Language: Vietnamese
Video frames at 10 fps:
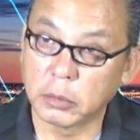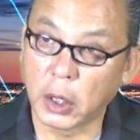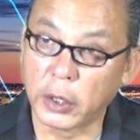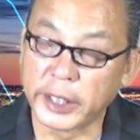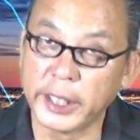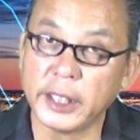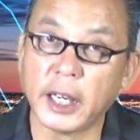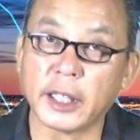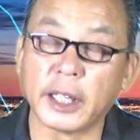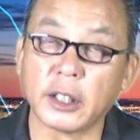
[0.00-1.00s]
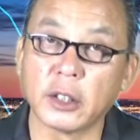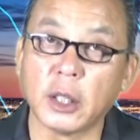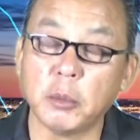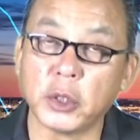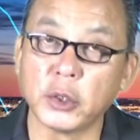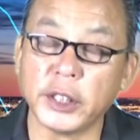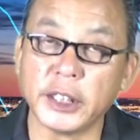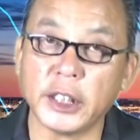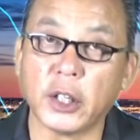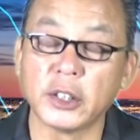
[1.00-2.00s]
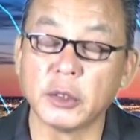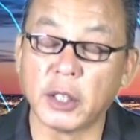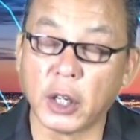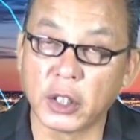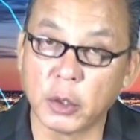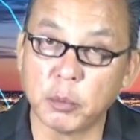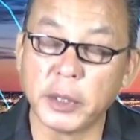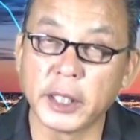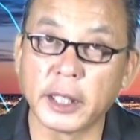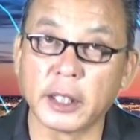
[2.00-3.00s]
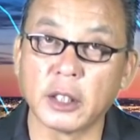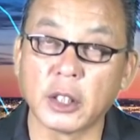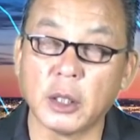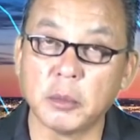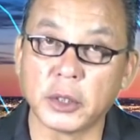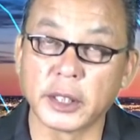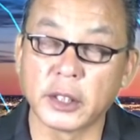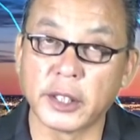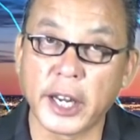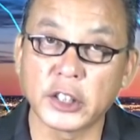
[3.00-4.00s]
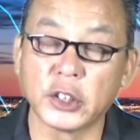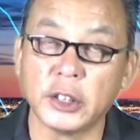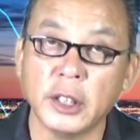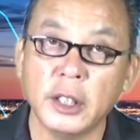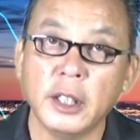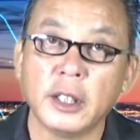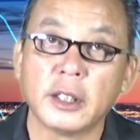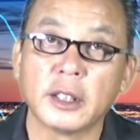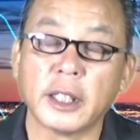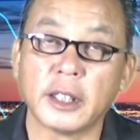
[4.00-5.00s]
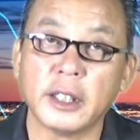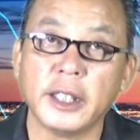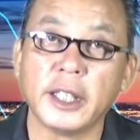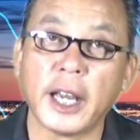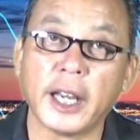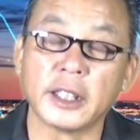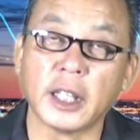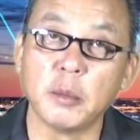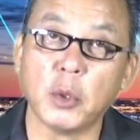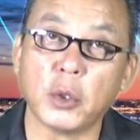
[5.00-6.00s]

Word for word: họ nghi ngờ rằng nó có một cái chuyện gì đó nhưng mà họ không biết rằng nó có một cái connection tức là nó liên hệ tới